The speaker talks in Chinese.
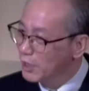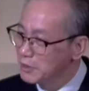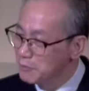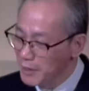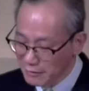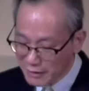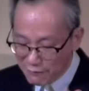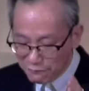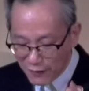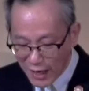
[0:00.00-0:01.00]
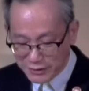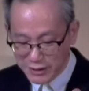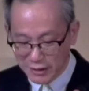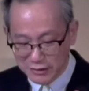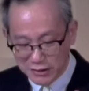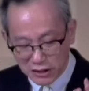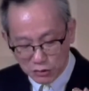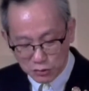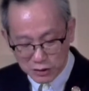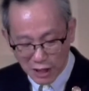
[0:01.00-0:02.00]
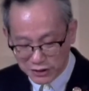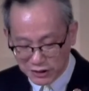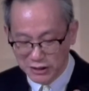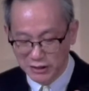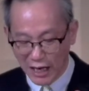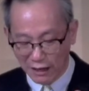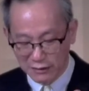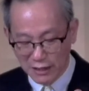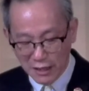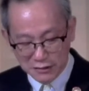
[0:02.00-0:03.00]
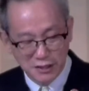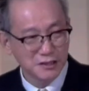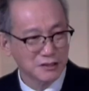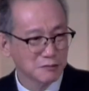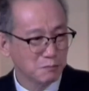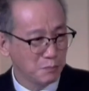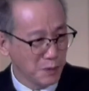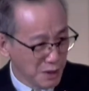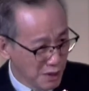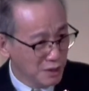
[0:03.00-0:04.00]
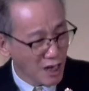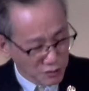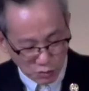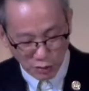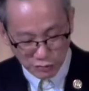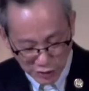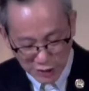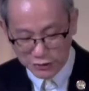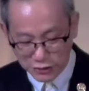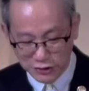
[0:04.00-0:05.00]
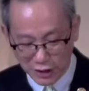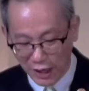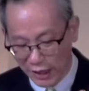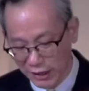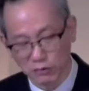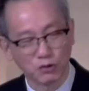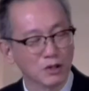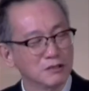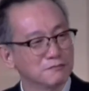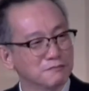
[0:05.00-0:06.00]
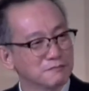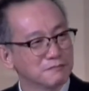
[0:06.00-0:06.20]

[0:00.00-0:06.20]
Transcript: 个对话里面，他发现基督教信仰其实比他所认识的还要多。